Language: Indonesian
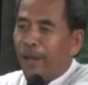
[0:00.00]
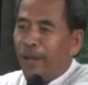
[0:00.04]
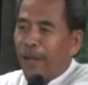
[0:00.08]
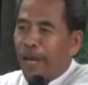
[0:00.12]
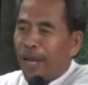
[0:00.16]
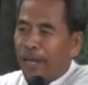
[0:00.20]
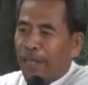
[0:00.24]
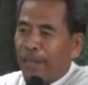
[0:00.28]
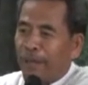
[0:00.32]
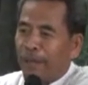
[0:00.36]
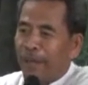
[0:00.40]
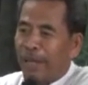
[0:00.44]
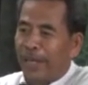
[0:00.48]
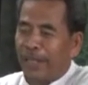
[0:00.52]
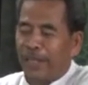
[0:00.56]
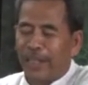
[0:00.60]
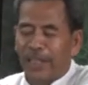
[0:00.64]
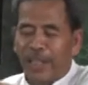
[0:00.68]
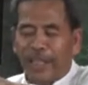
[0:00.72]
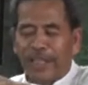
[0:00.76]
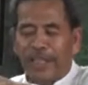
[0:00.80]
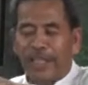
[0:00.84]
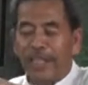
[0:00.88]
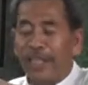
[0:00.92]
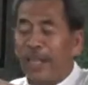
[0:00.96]
agemane
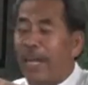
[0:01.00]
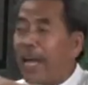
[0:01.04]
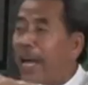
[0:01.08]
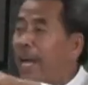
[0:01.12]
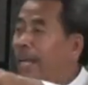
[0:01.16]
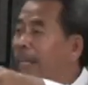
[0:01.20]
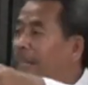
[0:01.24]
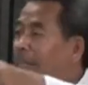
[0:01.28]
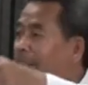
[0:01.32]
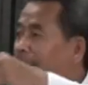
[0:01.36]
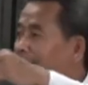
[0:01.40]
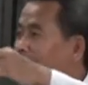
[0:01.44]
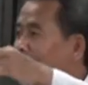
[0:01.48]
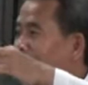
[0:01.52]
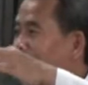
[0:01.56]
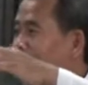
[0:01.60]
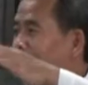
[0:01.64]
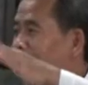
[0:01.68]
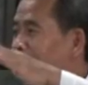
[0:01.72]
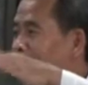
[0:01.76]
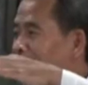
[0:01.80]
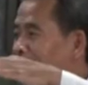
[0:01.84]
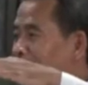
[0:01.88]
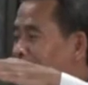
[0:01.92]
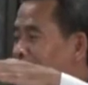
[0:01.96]
ngatene lak alit,
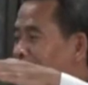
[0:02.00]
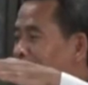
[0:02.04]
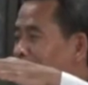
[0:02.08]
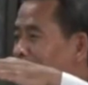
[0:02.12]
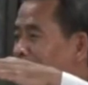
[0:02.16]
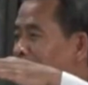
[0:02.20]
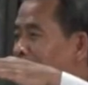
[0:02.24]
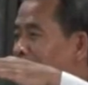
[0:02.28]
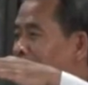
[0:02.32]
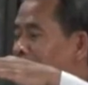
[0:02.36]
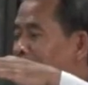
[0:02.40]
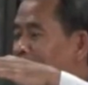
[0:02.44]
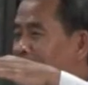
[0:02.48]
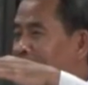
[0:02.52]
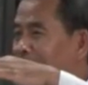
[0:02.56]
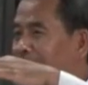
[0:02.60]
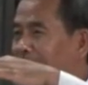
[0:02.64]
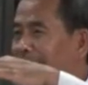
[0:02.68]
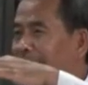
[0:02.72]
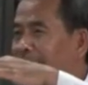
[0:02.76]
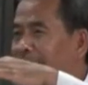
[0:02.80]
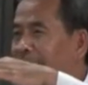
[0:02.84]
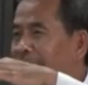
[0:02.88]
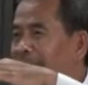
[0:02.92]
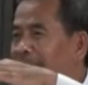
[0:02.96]
nggih lengene alit.
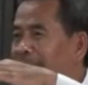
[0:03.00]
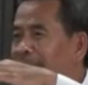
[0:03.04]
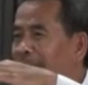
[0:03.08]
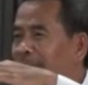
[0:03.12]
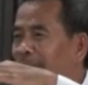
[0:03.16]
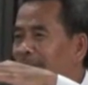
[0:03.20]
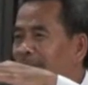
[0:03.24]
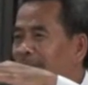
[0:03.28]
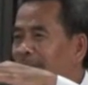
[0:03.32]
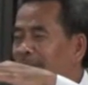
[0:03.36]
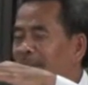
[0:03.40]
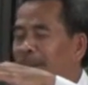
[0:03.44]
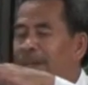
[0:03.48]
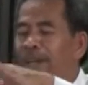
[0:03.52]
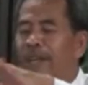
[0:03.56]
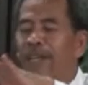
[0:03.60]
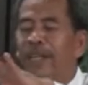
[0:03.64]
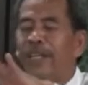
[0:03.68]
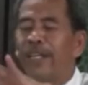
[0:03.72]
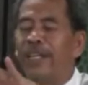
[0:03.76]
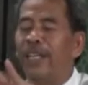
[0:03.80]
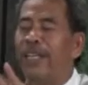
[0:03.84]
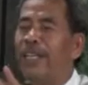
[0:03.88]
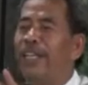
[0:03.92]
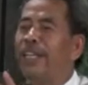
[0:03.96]

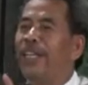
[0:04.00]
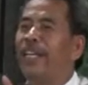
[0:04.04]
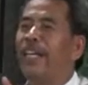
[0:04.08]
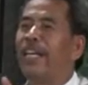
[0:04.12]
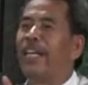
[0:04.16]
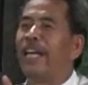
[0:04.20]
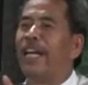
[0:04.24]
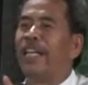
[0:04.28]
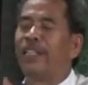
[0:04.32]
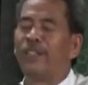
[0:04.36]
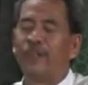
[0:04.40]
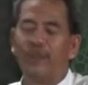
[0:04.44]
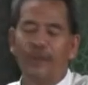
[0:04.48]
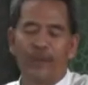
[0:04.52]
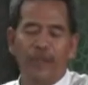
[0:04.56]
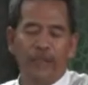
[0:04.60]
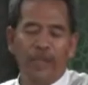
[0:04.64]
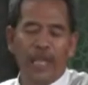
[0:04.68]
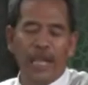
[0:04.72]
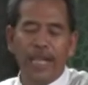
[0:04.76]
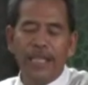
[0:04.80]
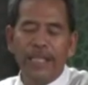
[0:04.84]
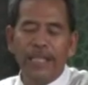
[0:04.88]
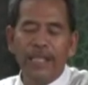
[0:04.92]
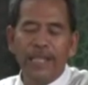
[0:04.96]
Kene nggih kasut.
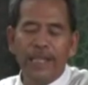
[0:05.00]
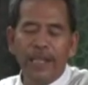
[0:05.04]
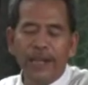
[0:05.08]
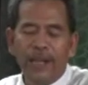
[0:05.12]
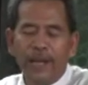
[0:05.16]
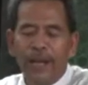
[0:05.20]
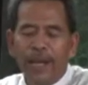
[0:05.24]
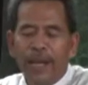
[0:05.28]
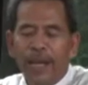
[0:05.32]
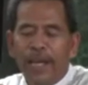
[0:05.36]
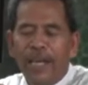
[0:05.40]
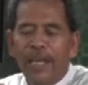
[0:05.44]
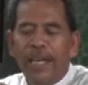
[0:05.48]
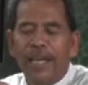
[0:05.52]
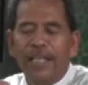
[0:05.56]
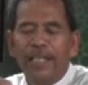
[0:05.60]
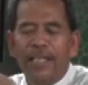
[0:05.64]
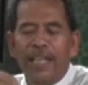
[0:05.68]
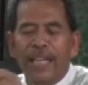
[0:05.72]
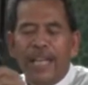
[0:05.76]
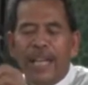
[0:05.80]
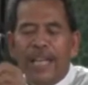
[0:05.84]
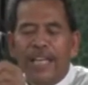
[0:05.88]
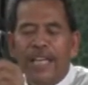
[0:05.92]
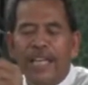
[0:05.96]
Lan lan
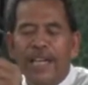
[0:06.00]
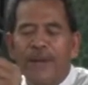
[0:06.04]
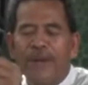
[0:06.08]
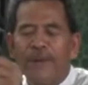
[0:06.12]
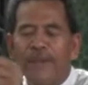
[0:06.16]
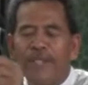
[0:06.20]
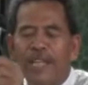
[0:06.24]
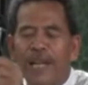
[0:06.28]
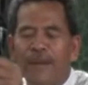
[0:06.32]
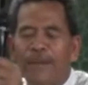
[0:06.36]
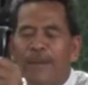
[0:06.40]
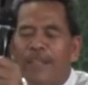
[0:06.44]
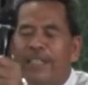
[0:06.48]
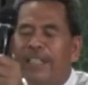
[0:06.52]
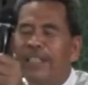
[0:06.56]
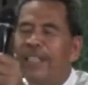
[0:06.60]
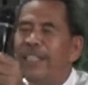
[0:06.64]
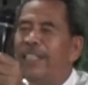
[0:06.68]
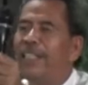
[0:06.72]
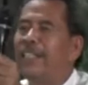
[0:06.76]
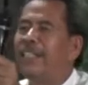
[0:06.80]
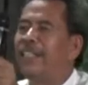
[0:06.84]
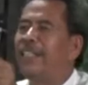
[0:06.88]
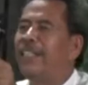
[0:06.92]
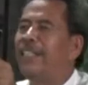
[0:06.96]
nyilakne nang sak
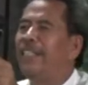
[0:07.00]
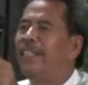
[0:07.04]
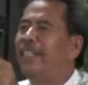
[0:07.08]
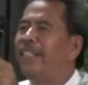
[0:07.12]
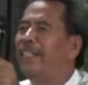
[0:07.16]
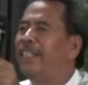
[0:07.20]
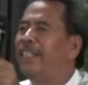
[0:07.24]
iki.